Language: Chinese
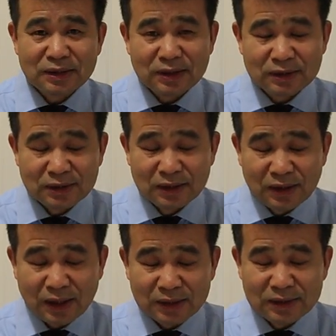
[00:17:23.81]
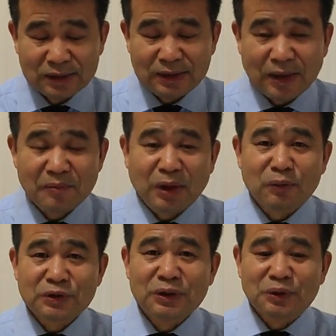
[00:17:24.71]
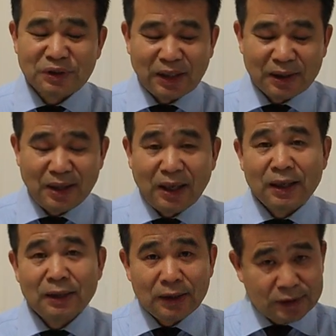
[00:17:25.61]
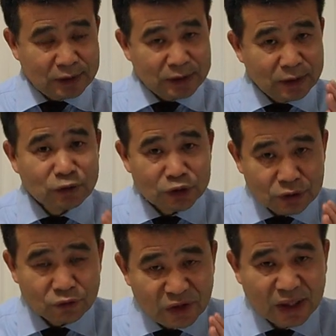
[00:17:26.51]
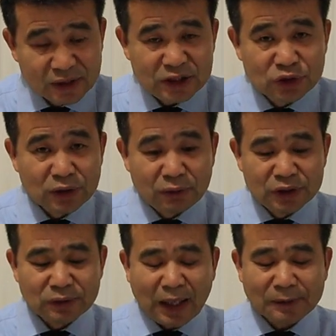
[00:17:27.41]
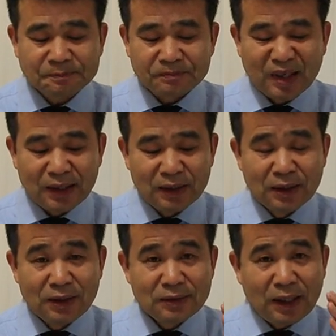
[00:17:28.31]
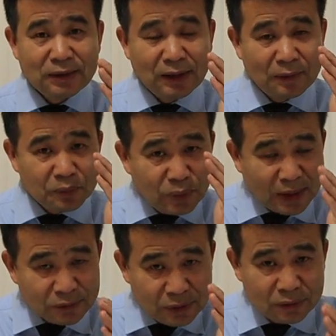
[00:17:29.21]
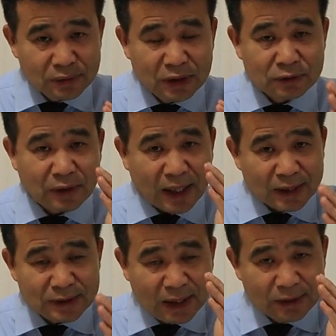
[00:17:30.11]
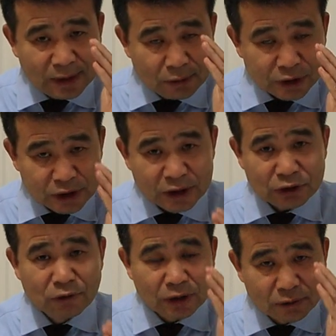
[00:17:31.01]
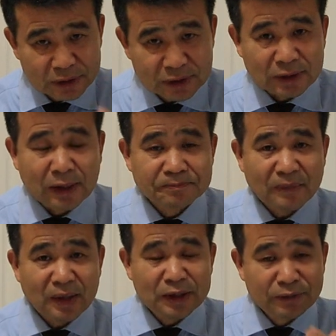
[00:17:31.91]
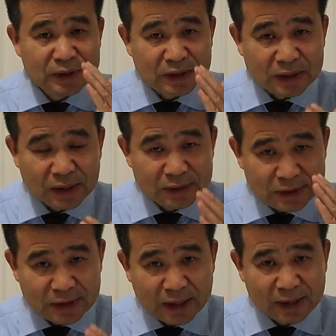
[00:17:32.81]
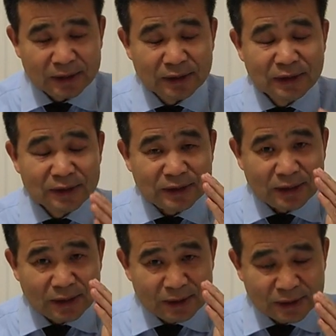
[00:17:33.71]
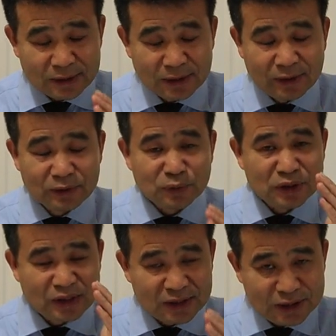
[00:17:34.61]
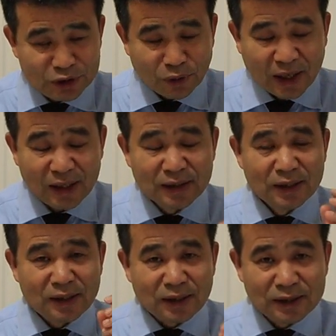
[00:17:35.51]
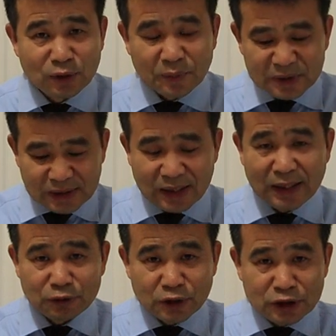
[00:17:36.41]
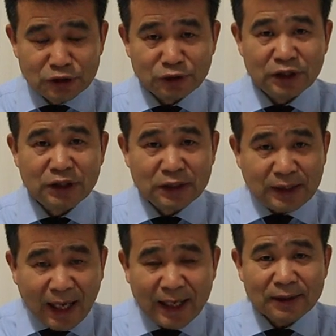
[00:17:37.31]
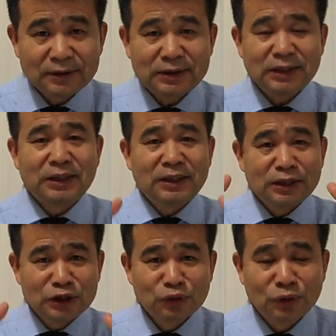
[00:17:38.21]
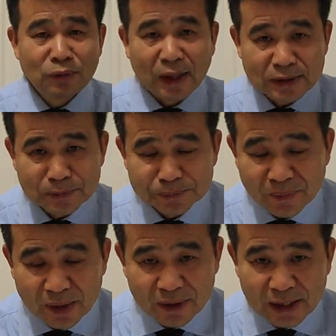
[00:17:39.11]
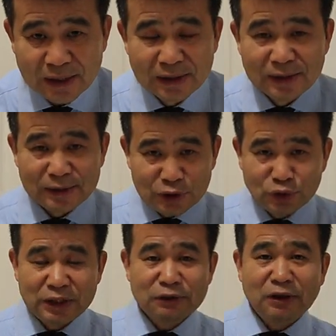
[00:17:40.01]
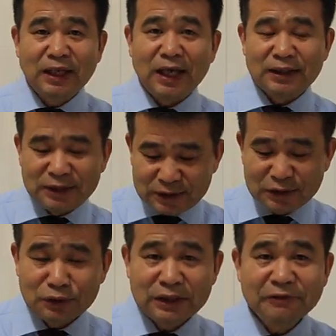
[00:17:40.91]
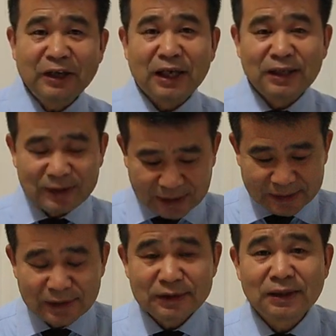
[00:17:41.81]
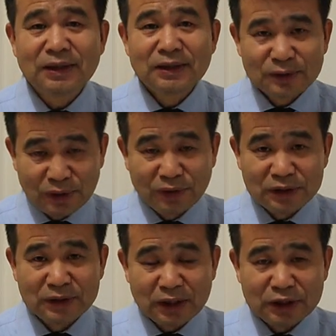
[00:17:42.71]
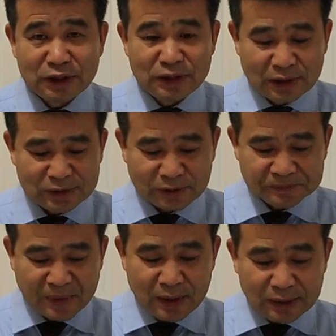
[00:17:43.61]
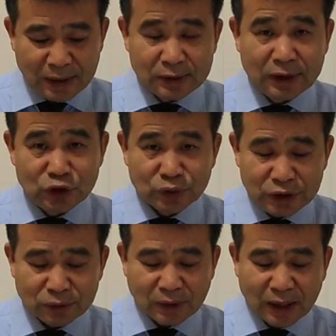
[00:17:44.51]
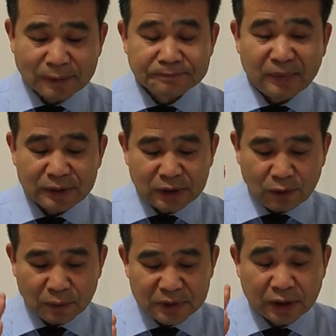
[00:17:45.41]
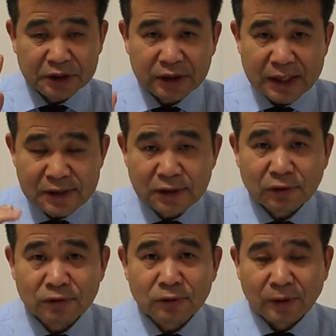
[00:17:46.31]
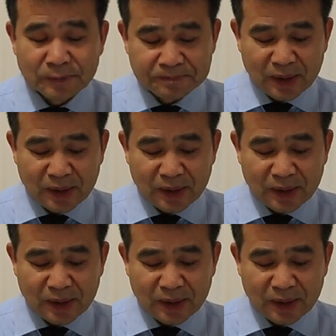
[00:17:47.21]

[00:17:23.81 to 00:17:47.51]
这个是啊，这个两百五十六岁的啊，这这个是非常稀有的会有的，哎，但是呢，不管最终的时候还是按照那种生理过程会死的，因为你的 DNA，你的这个基因组，你的遗传和这我们现在所生存的这个太阳系的这个生存环境，OK，那就是这个状态，你吃的就是那个饭。肯定是最后是那个生灵要死，但是呢，有一种哈，我们叫我们叫神性的复活。